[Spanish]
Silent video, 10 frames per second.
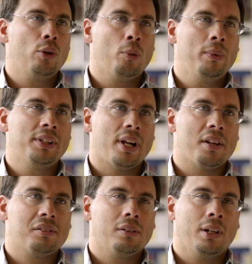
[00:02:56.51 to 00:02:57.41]
y
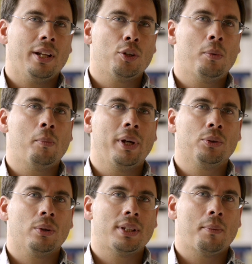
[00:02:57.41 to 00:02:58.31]
2003, en estos
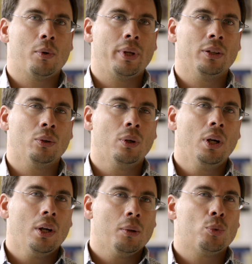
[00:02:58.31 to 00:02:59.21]
momentos estamos viendo
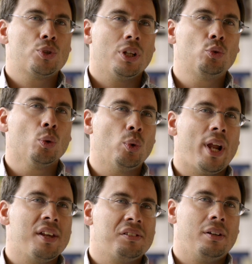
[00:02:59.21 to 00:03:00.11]
mucha
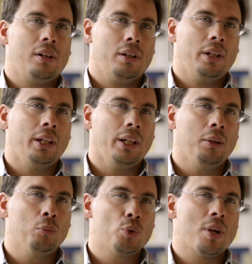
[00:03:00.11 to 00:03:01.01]
turbulencia
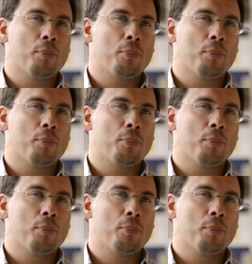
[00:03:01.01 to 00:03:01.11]
y, mucha